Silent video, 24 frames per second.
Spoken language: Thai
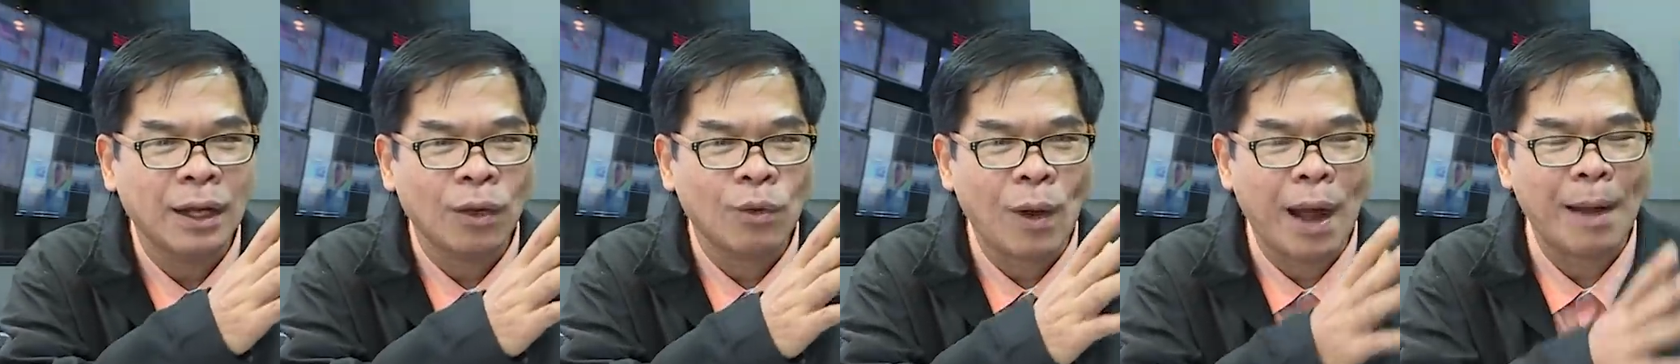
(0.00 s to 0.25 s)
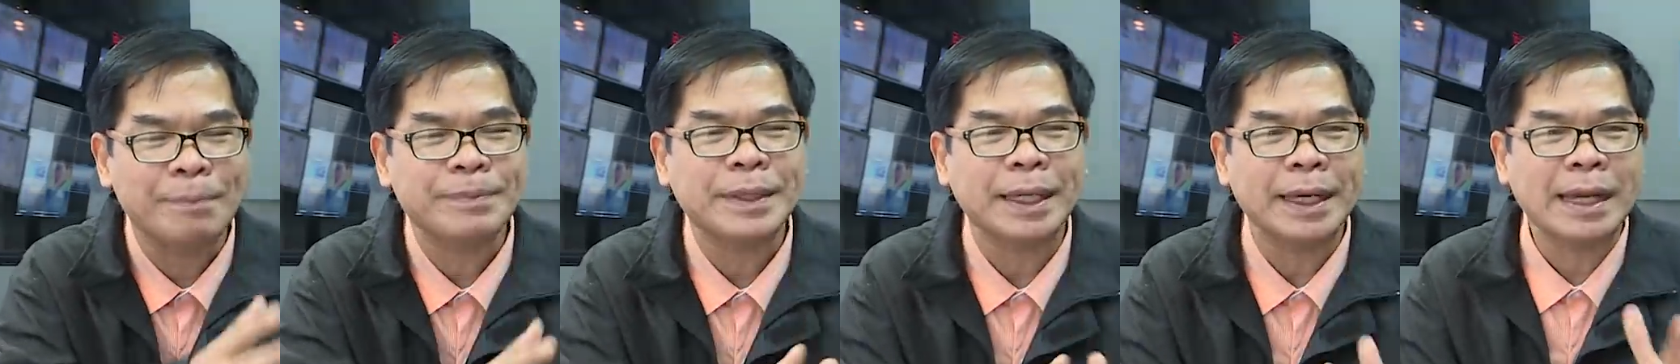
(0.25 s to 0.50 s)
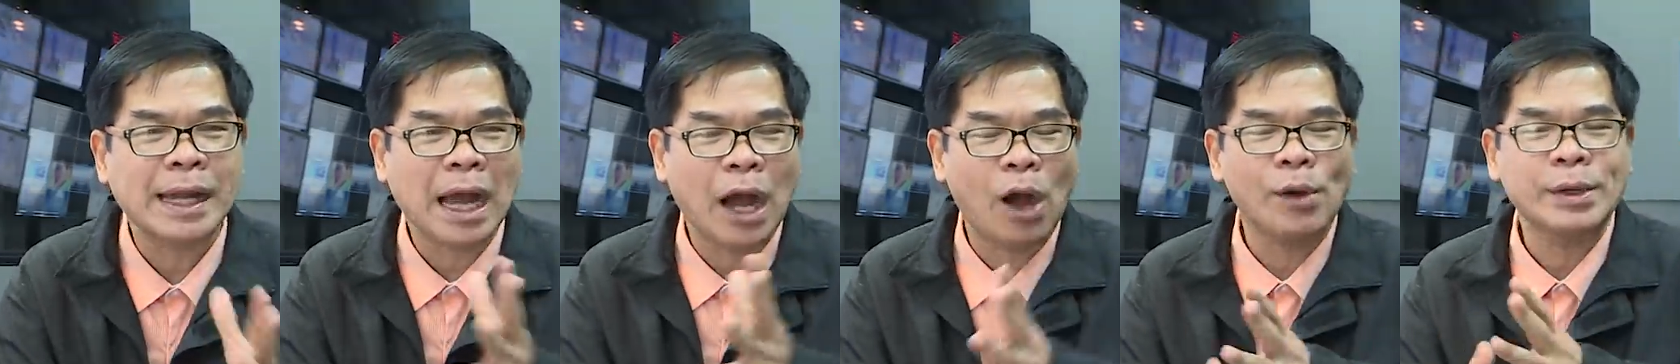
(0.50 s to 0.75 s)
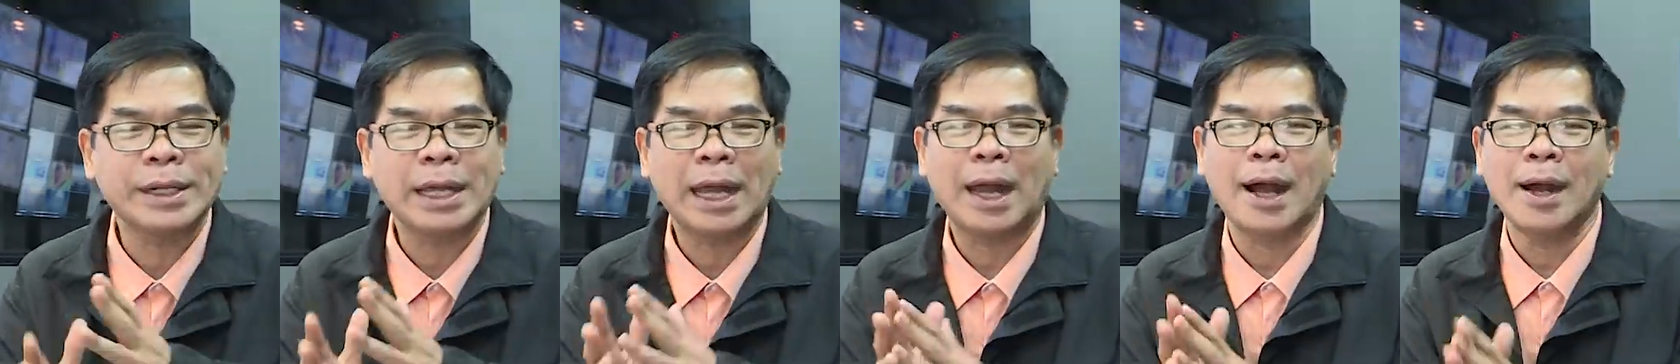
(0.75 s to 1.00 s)
ความจริงเขา
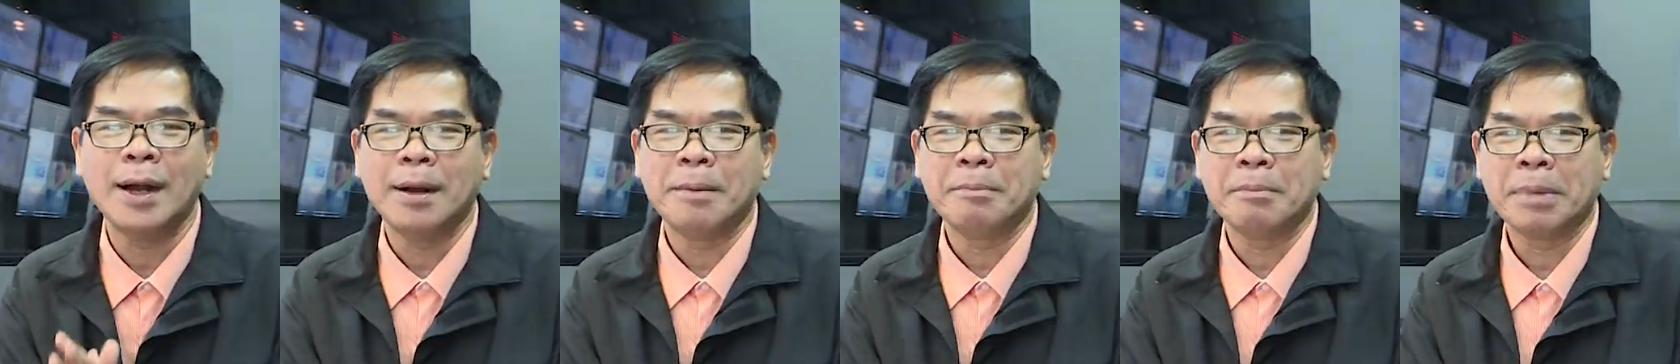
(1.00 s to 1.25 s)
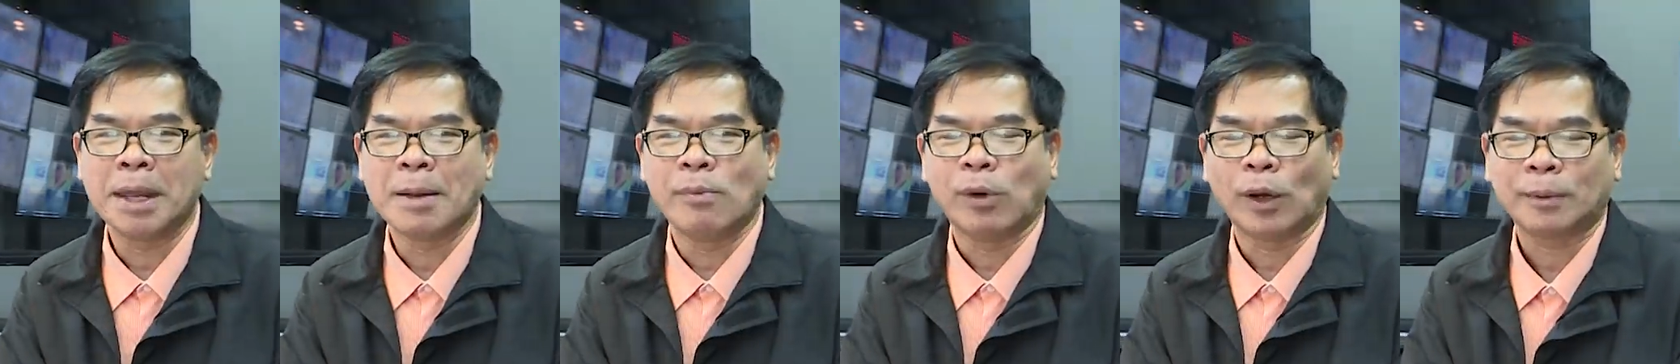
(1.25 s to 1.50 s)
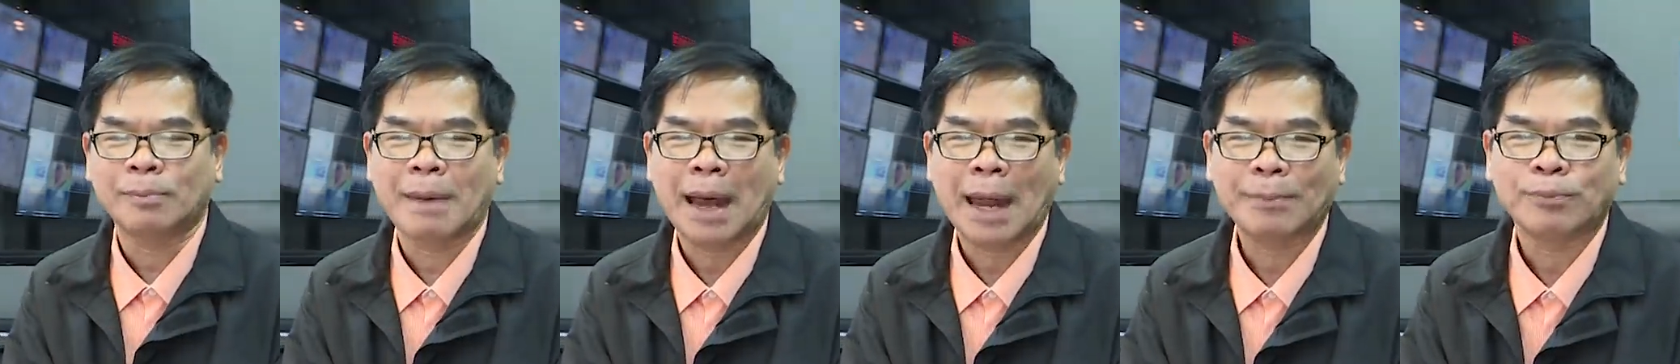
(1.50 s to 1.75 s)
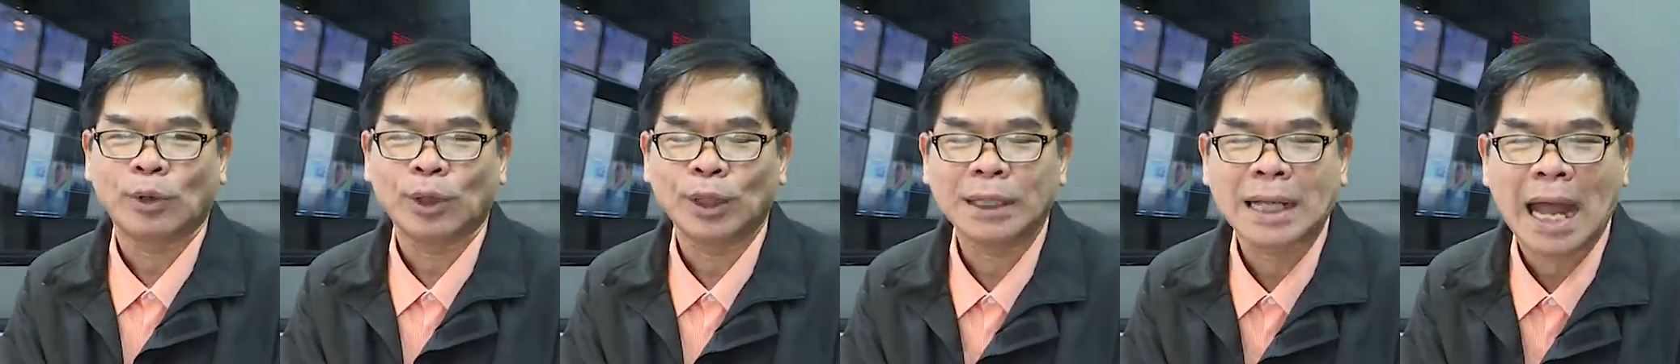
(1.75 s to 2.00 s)
เนี่ยมีบทบา
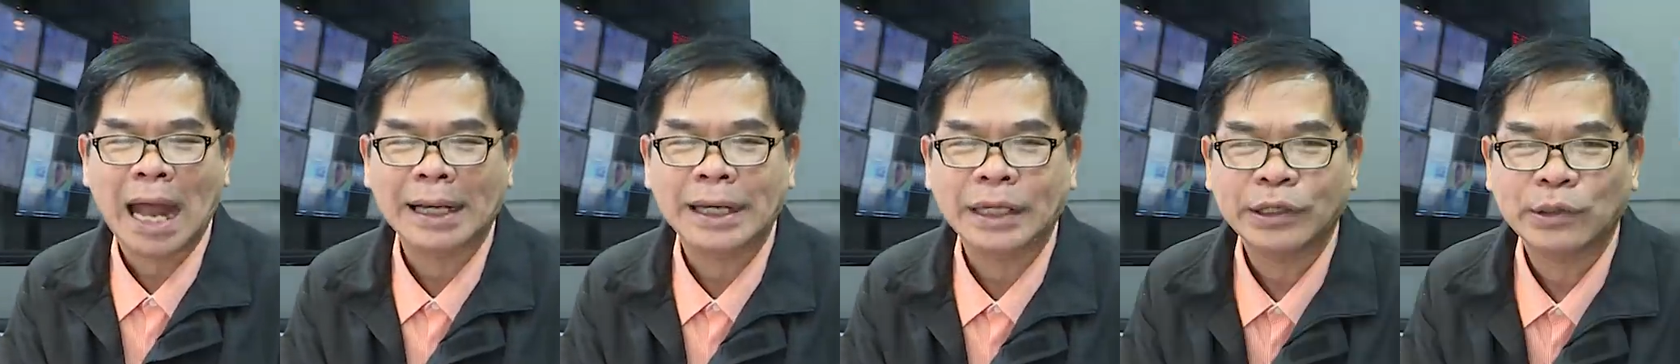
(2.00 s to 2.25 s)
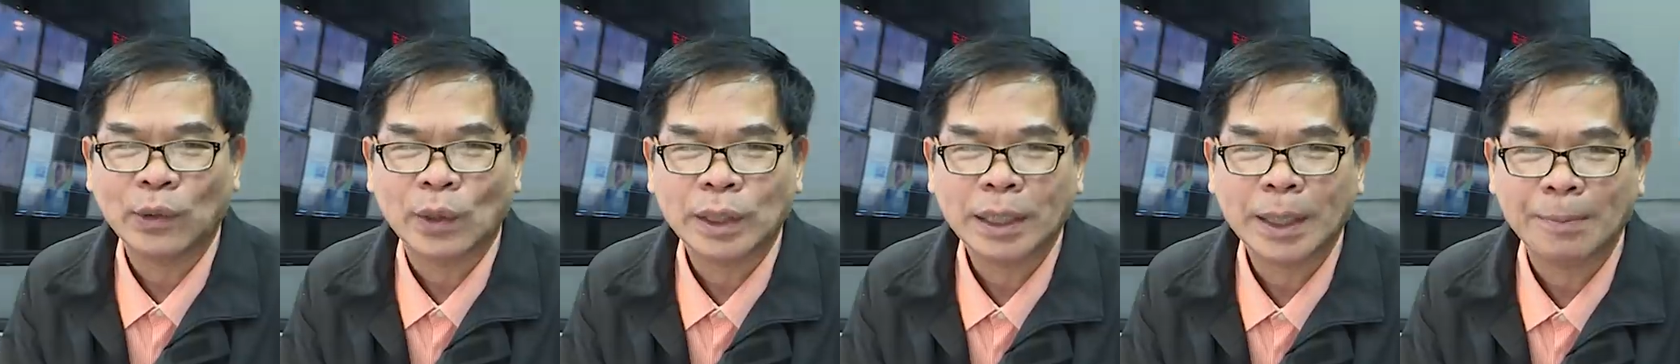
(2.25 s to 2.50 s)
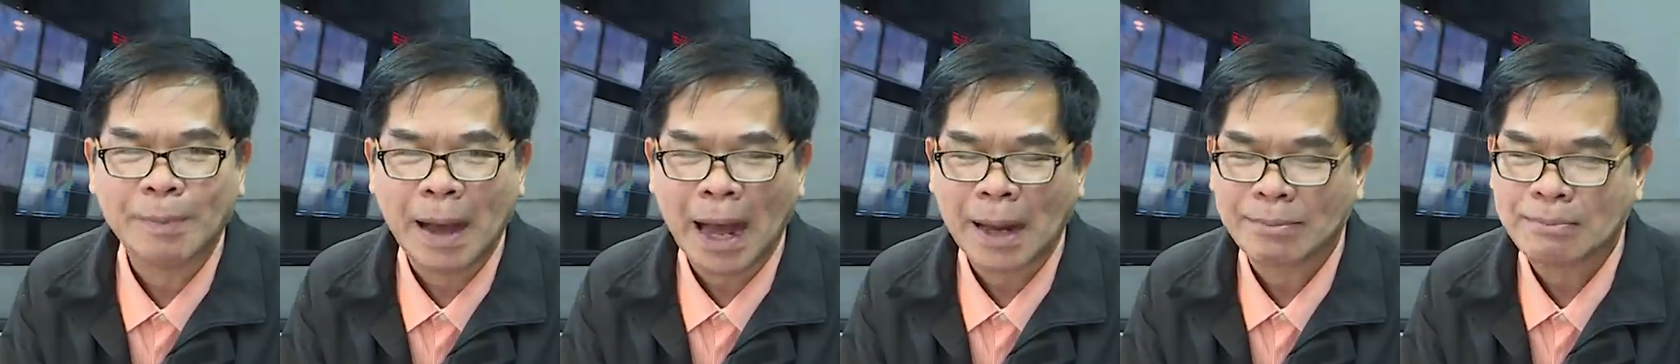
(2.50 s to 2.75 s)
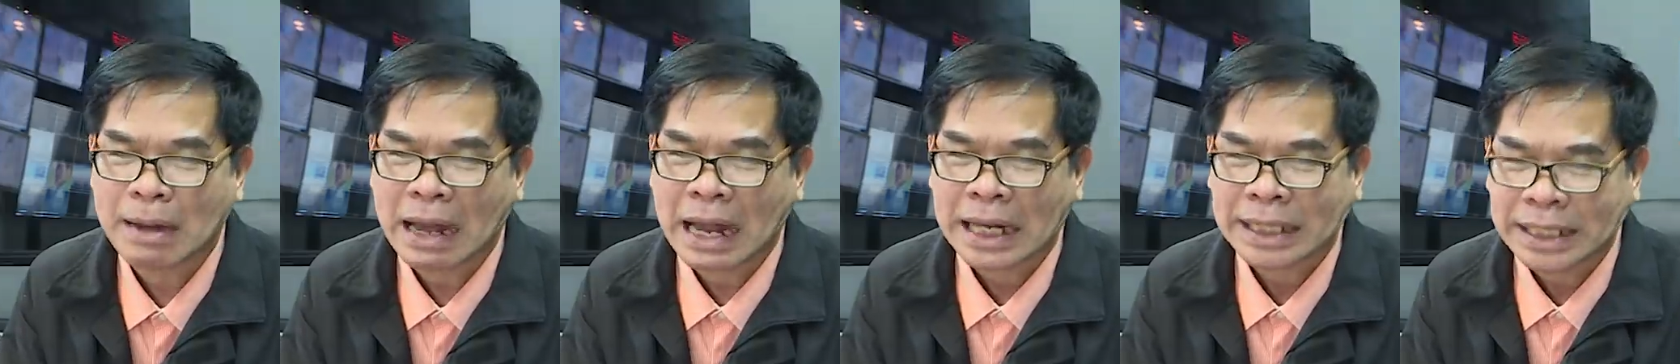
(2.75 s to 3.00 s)
ทผลงานในช่วงที่ผ่า
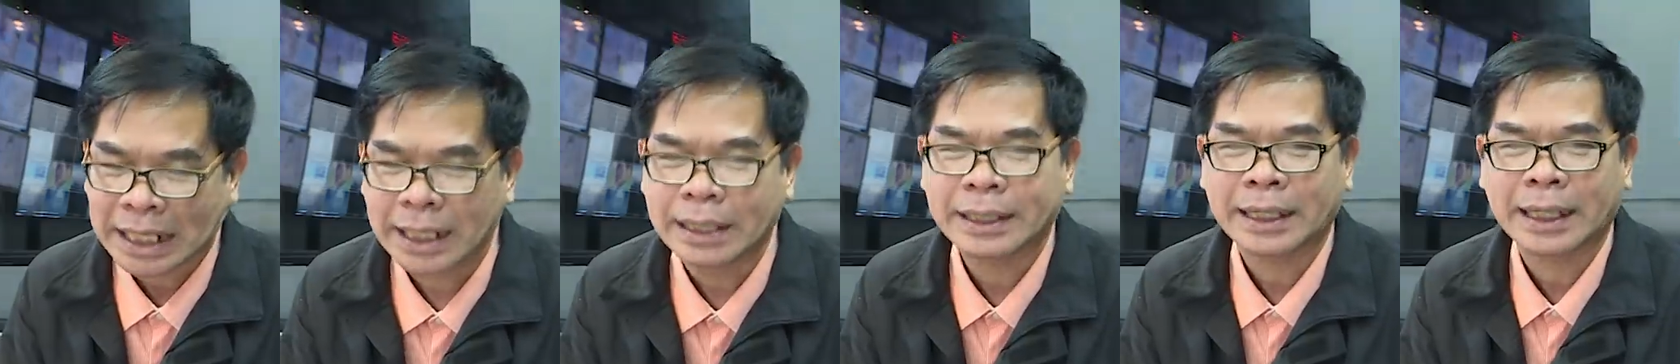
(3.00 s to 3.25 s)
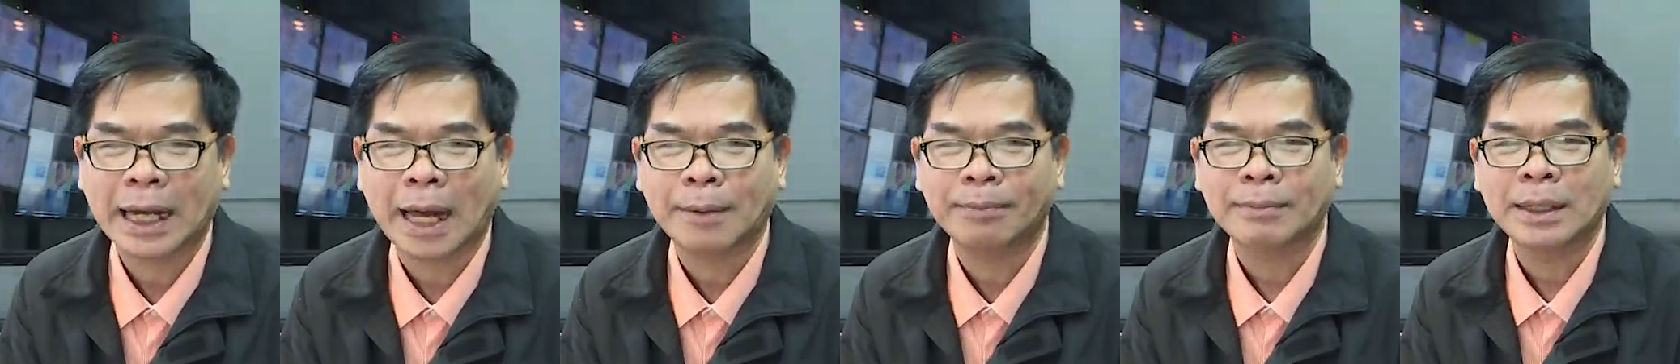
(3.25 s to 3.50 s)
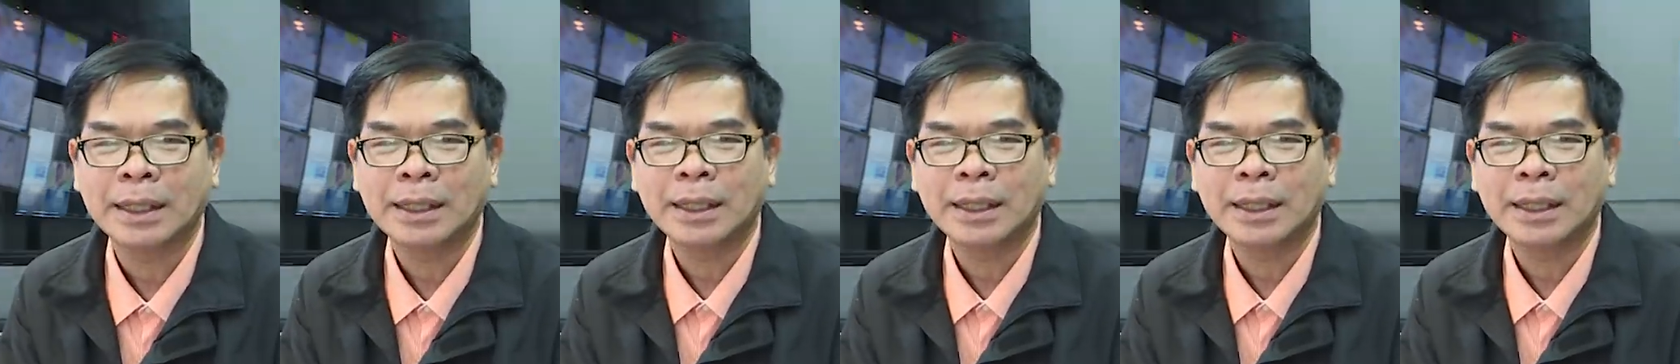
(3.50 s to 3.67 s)
นมาเยอะนะครับ